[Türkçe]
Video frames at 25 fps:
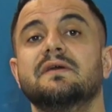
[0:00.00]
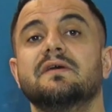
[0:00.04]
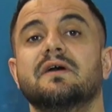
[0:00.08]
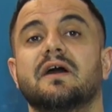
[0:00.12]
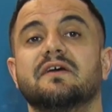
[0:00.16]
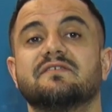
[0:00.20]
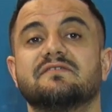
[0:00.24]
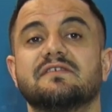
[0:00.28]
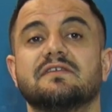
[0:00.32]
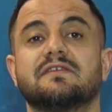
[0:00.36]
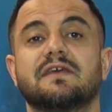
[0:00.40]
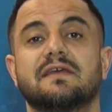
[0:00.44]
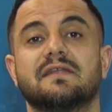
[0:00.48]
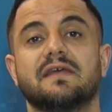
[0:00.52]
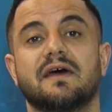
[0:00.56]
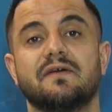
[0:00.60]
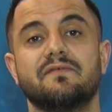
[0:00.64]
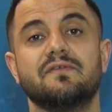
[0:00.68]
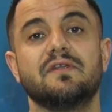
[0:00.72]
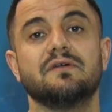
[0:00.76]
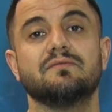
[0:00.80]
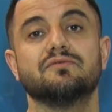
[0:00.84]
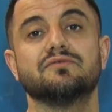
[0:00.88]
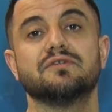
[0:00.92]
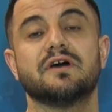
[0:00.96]
Aslında
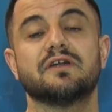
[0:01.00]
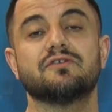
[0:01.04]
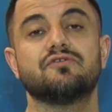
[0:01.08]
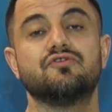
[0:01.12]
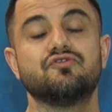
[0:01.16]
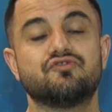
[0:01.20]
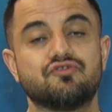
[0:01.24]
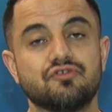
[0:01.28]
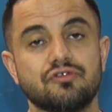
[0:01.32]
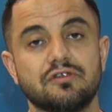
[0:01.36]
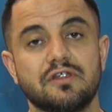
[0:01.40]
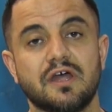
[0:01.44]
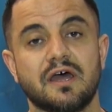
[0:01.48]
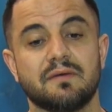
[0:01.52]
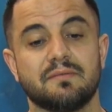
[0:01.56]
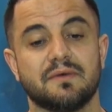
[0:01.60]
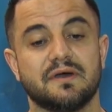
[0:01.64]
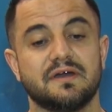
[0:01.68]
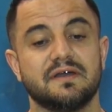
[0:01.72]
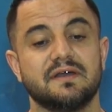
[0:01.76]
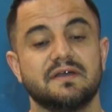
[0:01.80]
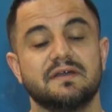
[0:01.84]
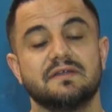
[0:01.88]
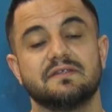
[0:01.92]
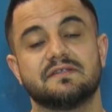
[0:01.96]
tedaviyle bunlar küçüldü ama
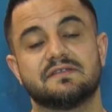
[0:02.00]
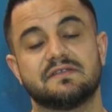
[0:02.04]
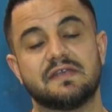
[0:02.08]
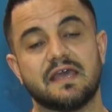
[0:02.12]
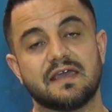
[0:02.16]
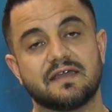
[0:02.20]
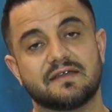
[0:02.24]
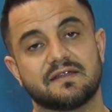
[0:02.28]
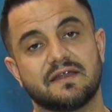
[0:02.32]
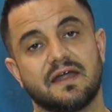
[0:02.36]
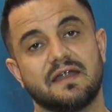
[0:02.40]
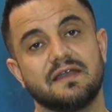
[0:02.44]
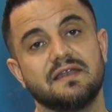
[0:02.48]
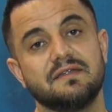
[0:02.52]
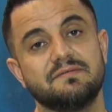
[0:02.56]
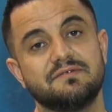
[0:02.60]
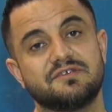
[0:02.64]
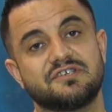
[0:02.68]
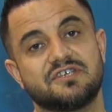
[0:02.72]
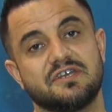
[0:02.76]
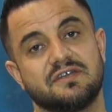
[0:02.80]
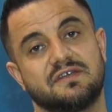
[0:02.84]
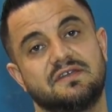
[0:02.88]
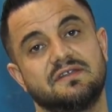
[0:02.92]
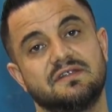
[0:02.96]
tekrarlı bir
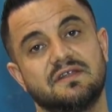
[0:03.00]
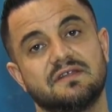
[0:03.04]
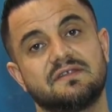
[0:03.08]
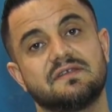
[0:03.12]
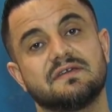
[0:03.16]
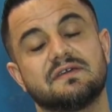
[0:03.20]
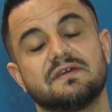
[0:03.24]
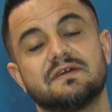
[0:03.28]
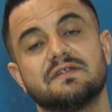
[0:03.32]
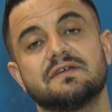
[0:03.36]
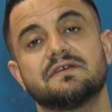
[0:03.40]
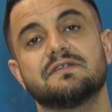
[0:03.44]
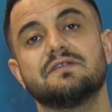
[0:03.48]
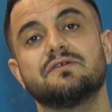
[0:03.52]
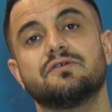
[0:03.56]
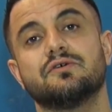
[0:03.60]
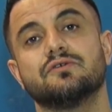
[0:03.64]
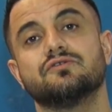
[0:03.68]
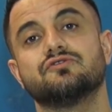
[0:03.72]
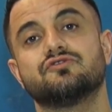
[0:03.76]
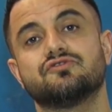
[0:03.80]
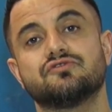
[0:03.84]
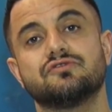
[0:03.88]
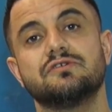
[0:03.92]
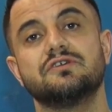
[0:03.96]
şekilde tıkanıklık
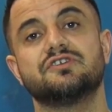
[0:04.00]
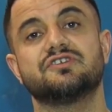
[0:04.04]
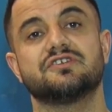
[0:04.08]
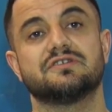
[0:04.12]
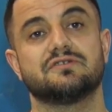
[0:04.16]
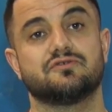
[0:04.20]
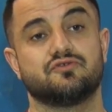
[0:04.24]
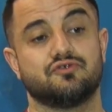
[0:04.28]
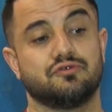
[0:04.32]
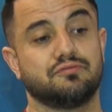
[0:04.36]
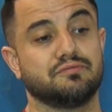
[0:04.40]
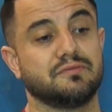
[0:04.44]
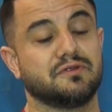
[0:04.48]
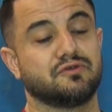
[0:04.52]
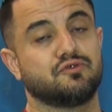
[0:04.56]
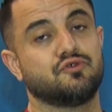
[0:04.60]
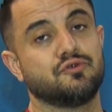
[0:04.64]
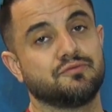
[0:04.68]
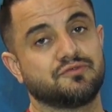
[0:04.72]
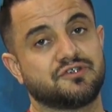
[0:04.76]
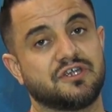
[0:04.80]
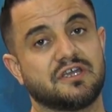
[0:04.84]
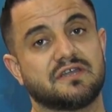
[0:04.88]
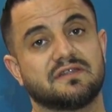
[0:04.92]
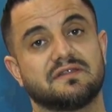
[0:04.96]
oluştuğu için kum,
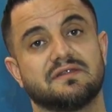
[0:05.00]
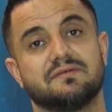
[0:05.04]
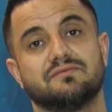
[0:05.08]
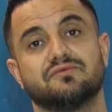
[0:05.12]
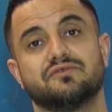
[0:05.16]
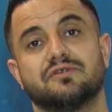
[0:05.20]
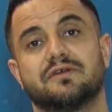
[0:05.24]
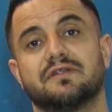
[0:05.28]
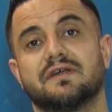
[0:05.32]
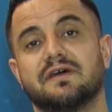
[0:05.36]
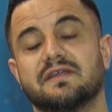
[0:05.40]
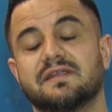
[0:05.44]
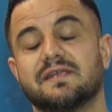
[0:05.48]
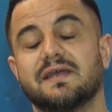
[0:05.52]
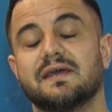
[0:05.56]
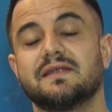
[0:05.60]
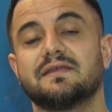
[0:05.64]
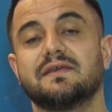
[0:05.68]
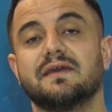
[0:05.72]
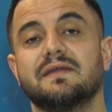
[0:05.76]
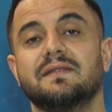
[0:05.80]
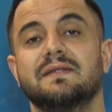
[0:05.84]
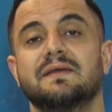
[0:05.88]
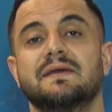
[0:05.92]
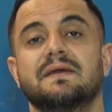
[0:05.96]
kum şeklinde bunları
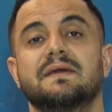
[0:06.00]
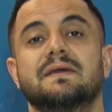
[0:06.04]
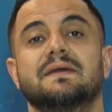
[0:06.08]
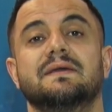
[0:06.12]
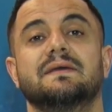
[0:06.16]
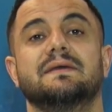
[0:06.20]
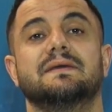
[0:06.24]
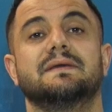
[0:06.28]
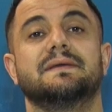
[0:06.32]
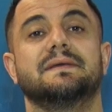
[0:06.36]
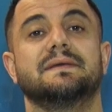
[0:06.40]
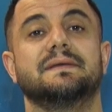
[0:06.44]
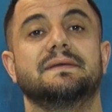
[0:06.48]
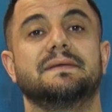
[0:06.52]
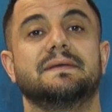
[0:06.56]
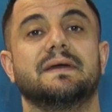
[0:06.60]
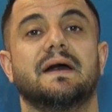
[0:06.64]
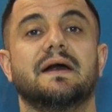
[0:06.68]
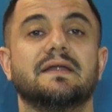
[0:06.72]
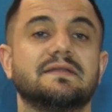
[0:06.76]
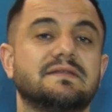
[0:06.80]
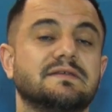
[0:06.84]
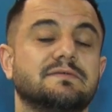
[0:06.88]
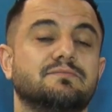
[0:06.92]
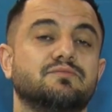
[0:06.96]
atarken e,
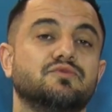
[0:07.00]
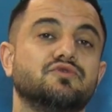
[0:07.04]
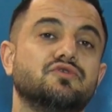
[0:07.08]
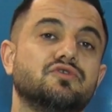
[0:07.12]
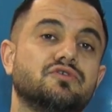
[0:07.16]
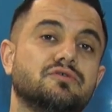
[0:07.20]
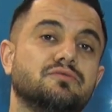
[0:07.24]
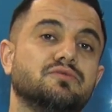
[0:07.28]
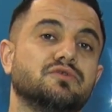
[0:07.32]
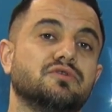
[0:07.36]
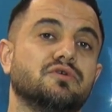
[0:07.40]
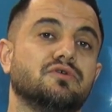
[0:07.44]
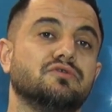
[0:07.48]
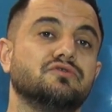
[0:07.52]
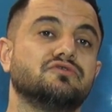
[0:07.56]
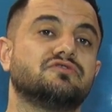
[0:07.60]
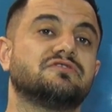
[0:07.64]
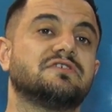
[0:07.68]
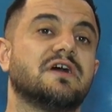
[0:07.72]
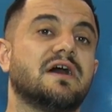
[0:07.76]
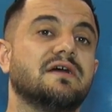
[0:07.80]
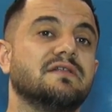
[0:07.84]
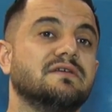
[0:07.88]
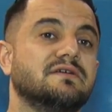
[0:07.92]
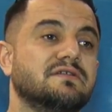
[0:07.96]
artık bu durumun onun
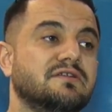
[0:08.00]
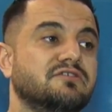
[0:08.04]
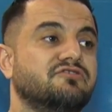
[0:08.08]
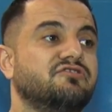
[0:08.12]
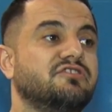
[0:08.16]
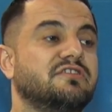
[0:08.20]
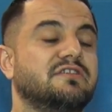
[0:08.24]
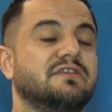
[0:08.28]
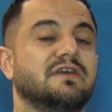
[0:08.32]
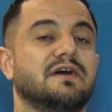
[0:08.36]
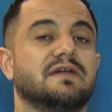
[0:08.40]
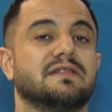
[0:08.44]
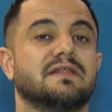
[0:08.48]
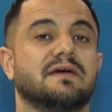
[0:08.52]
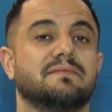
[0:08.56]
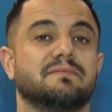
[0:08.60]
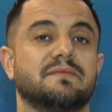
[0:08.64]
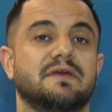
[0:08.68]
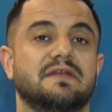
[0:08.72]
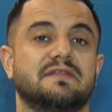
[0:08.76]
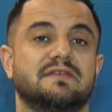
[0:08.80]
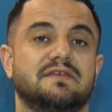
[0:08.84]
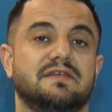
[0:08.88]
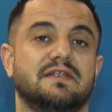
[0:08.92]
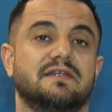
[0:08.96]
sağlığını ciddi anlamda
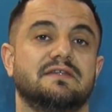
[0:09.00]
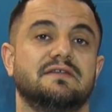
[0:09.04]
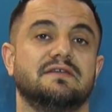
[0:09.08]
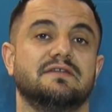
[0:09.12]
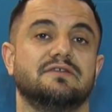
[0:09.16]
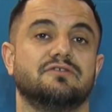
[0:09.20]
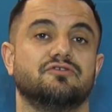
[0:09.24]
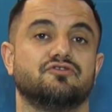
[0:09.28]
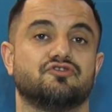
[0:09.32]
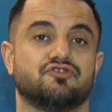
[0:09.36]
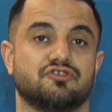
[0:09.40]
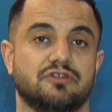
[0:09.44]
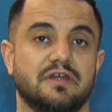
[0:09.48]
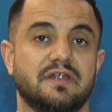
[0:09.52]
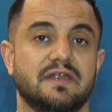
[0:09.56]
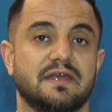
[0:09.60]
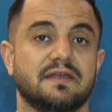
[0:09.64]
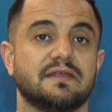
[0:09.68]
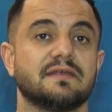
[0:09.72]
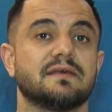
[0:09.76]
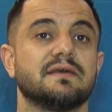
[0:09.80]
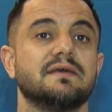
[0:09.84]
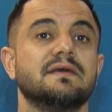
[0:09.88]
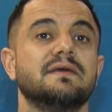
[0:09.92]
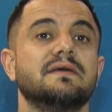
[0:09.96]
etkilediğini düşünerek
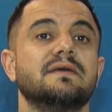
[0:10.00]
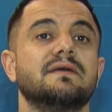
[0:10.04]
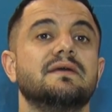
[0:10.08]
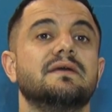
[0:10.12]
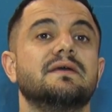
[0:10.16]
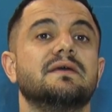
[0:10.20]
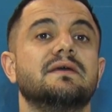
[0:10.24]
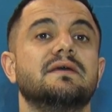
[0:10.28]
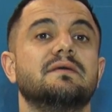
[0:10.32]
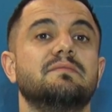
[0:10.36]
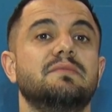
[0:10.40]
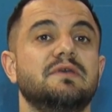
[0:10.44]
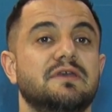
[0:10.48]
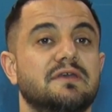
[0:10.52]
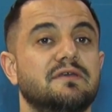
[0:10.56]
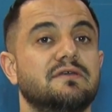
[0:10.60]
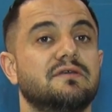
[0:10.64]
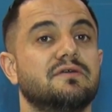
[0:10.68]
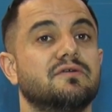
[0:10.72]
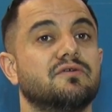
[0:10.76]
e, bir